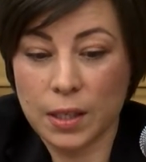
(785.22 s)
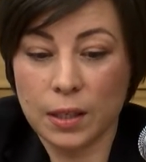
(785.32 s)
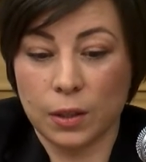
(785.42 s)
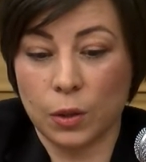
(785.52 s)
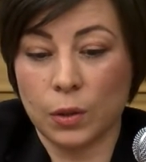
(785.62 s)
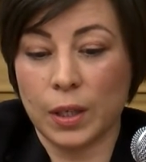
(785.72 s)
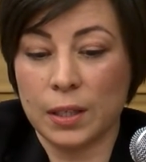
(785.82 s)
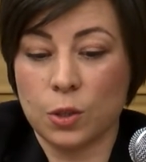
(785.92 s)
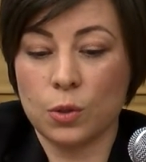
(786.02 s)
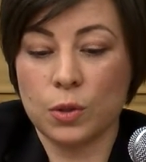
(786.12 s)
ça,
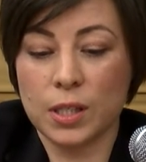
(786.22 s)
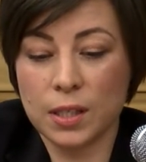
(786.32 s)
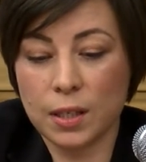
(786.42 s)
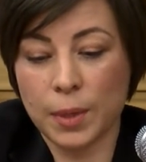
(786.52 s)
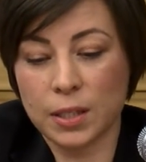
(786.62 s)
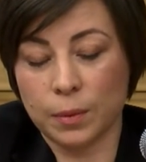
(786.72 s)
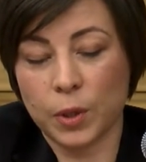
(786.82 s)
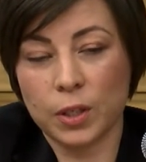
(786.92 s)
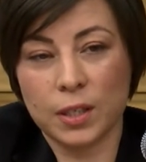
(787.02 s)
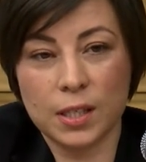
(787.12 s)
qu'elles sont
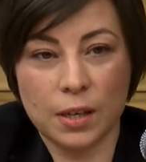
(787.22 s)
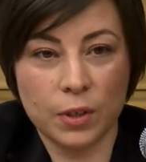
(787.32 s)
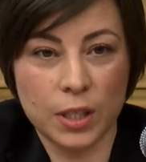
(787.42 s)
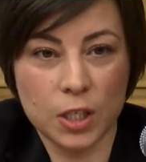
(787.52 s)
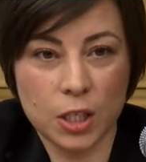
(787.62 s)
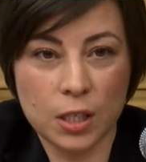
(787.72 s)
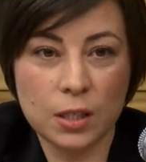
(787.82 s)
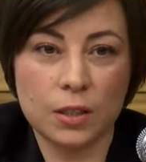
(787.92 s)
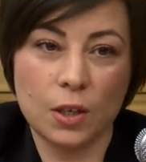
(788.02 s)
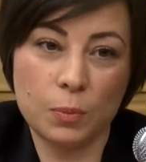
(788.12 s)
systématiquement
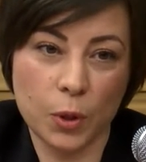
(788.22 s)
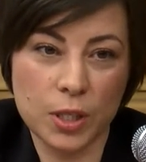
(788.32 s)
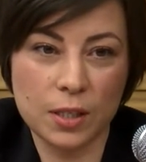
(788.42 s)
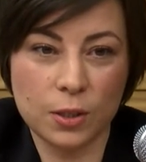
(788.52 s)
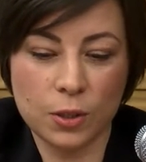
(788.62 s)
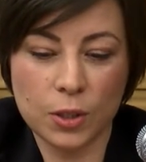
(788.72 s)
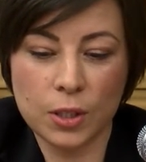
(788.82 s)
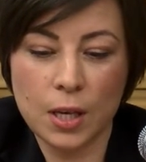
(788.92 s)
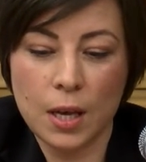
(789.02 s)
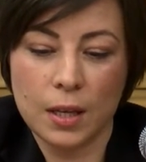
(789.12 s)
désavantagées dans le
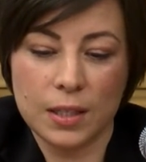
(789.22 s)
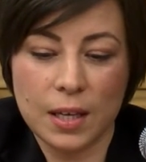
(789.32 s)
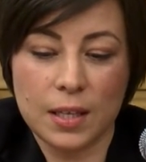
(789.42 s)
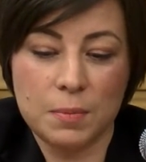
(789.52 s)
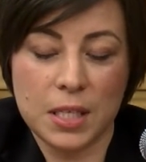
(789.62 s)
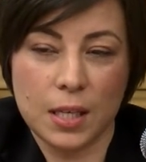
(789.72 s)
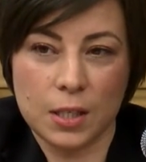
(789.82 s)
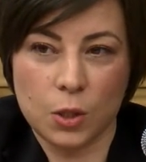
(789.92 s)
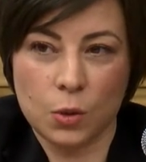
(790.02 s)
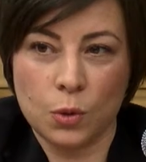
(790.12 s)
processus
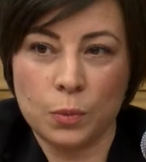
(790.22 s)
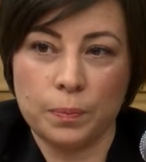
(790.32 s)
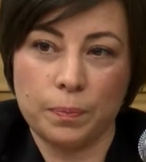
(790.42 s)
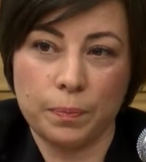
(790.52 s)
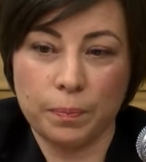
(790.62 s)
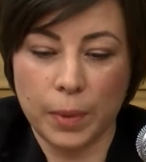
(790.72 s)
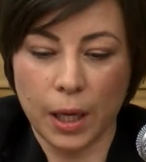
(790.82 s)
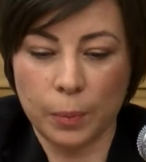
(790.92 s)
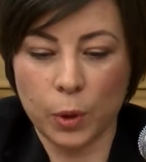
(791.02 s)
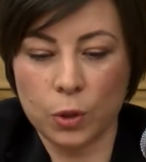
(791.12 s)
d'indemnisation par
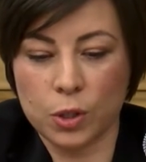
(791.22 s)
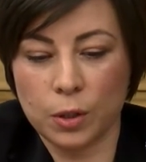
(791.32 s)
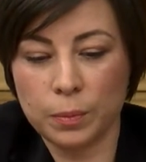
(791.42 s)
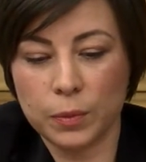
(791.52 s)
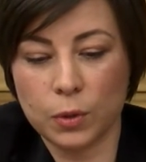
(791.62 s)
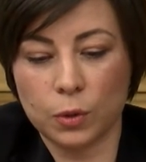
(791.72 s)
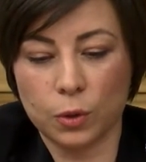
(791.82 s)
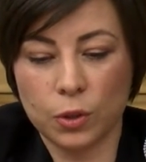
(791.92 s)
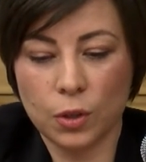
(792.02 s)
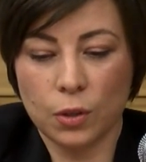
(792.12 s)
rapport aux hommes. Donc
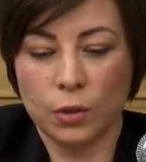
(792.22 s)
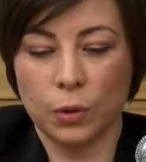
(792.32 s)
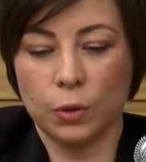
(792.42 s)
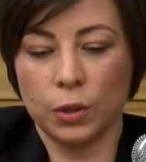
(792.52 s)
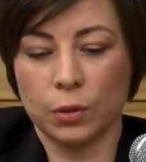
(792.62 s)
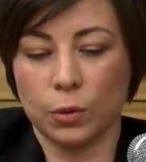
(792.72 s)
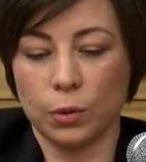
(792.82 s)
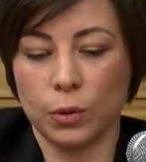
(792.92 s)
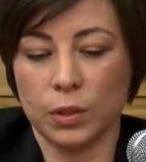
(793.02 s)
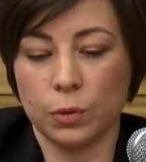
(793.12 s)
autant
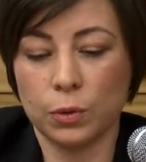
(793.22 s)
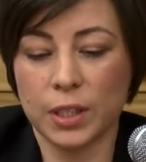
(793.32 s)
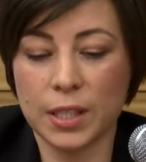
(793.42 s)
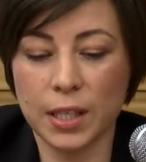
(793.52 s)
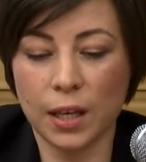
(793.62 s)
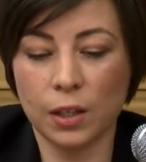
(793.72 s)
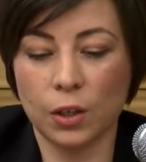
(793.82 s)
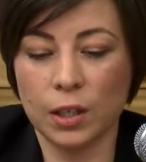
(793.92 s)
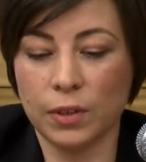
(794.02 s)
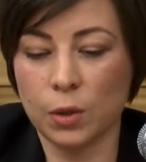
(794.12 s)
au, niveau initial
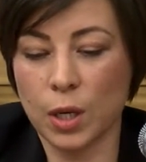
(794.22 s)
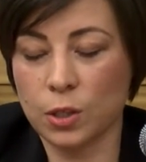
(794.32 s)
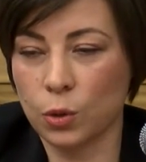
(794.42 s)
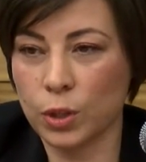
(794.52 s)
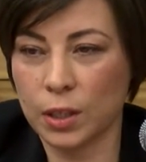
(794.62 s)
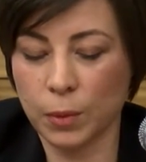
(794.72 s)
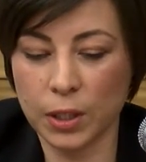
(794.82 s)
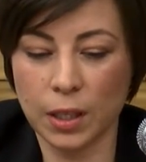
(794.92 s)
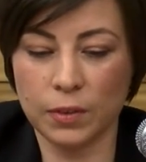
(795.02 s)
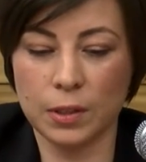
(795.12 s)
dans l'évaluation des
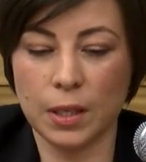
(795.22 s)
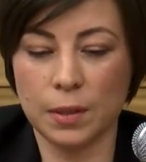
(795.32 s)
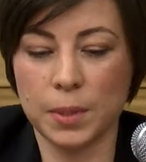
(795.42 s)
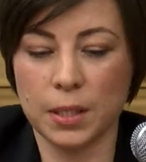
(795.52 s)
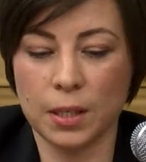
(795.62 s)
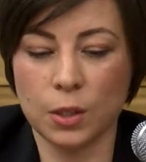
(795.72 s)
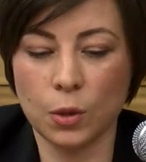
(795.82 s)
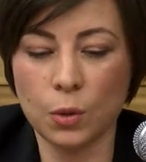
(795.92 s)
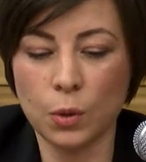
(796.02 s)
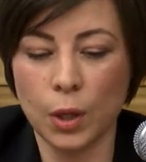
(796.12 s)
demandes d'indemnisation